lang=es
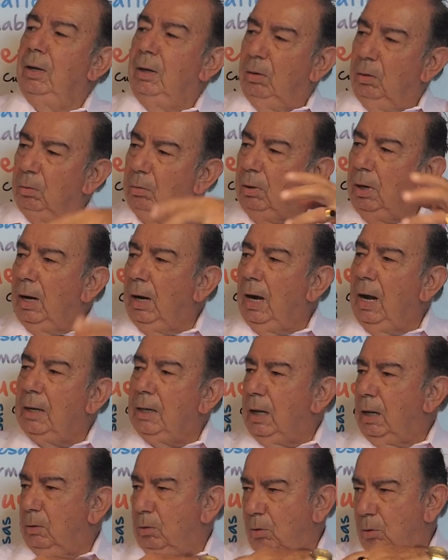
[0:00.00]
con una
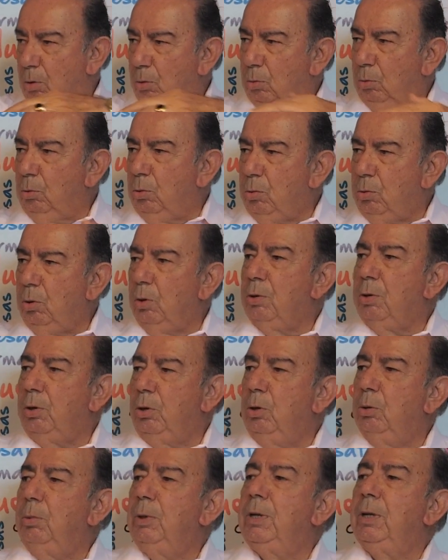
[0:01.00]
gata, todo sucio,
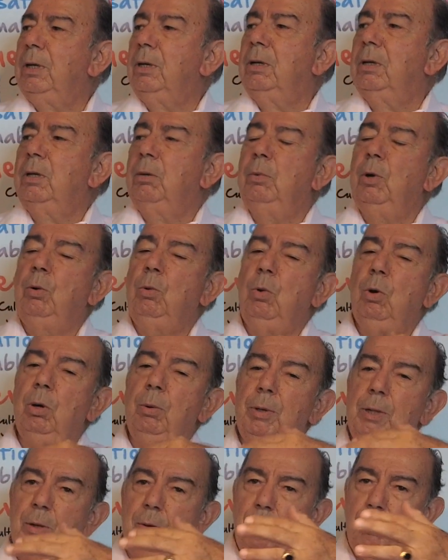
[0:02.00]
si yo se, me ocurre
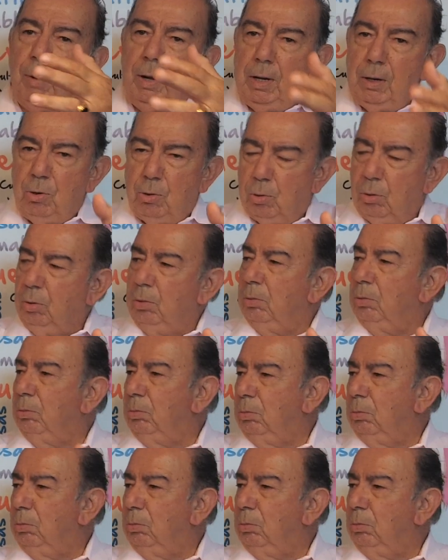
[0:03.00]
meterme para adentro,